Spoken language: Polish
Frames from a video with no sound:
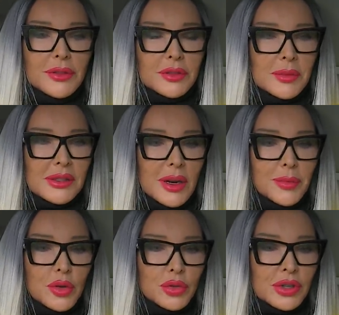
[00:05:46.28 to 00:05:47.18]
i w tym
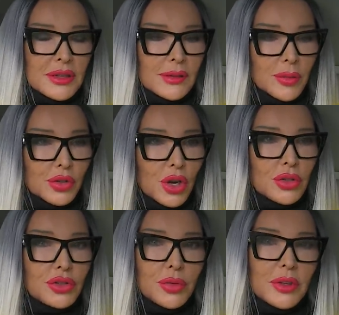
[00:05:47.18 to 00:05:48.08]
sklepiku często
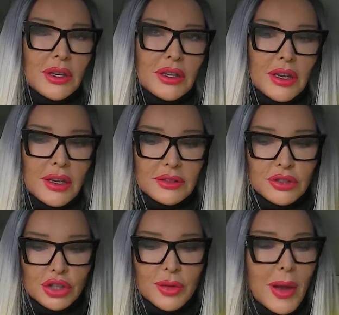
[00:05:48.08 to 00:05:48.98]
przychodziły takie
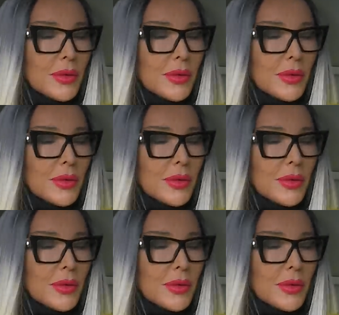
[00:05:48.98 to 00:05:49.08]
trzy